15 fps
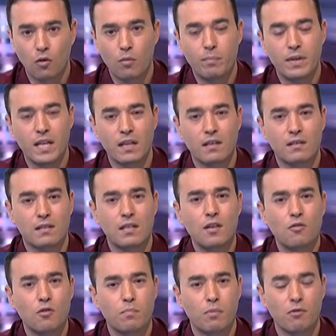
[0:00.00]
obrigue
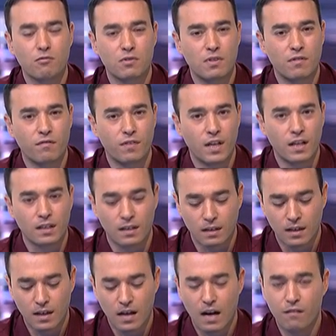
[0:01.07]
cinco pontos de venda,
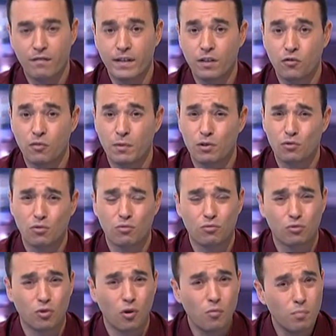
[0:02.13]
a venda começou com
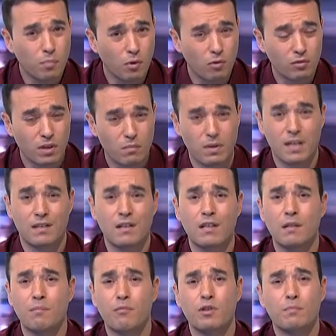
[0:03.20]
só um ponto em Brasília,
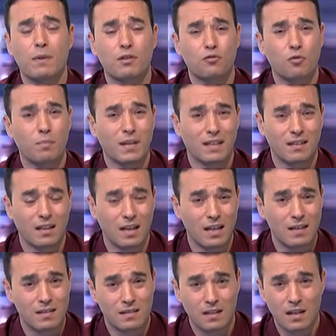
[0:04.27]
depois passou para
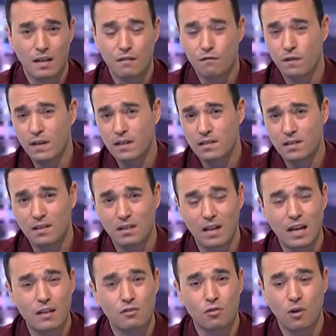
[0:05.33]
três, filas de
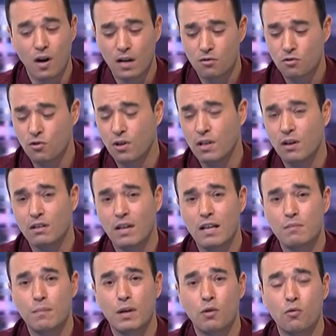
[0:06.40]
três horas. O jornal até
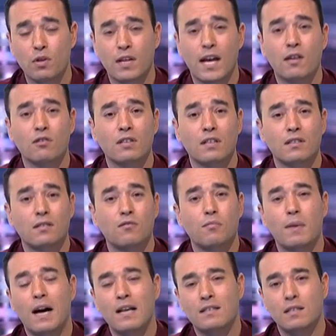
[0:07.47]
especula que a lotação
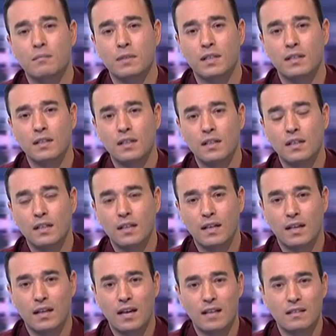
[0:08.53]
máxima, é,
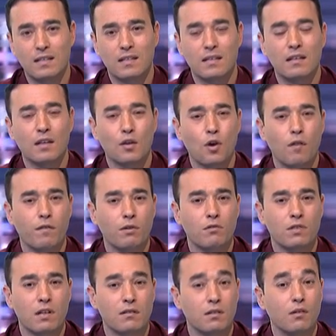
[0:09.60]
que é de
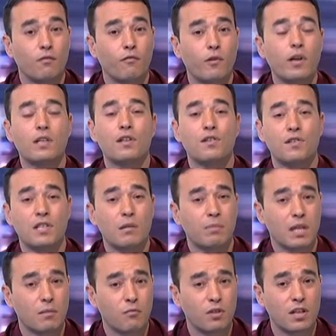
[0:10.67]
69,200, não foi atingida
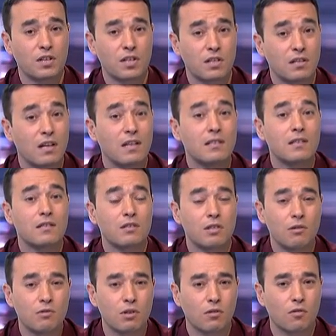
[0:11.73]
porque muita gente
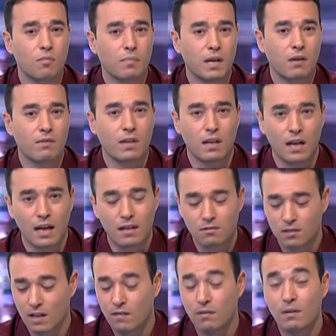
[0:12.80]
desistiu de comprar o ingresso,
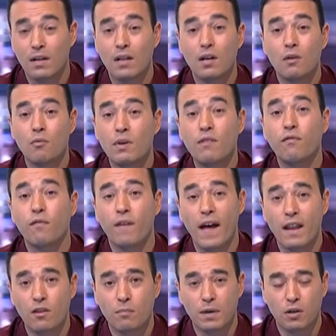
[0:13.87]
estava o
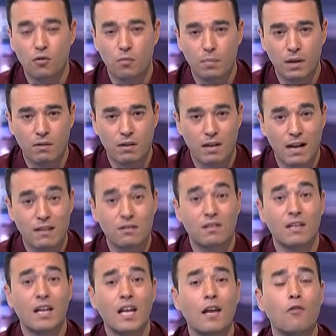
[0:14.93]
inferno para comprar o ingresso.
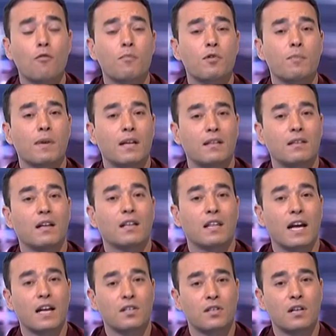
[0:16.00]
Até quem comprou pela
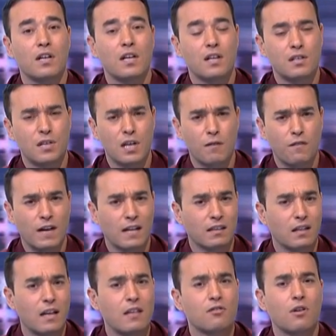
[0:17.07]
internet tinha que ficar
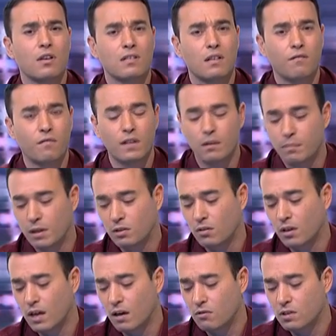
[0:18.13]
três horas na fila para
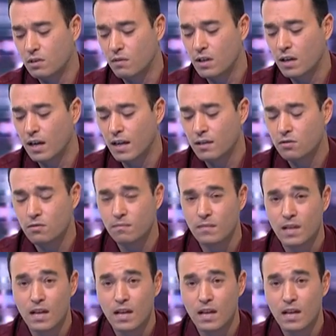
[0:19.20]
trocar o seu ingresso.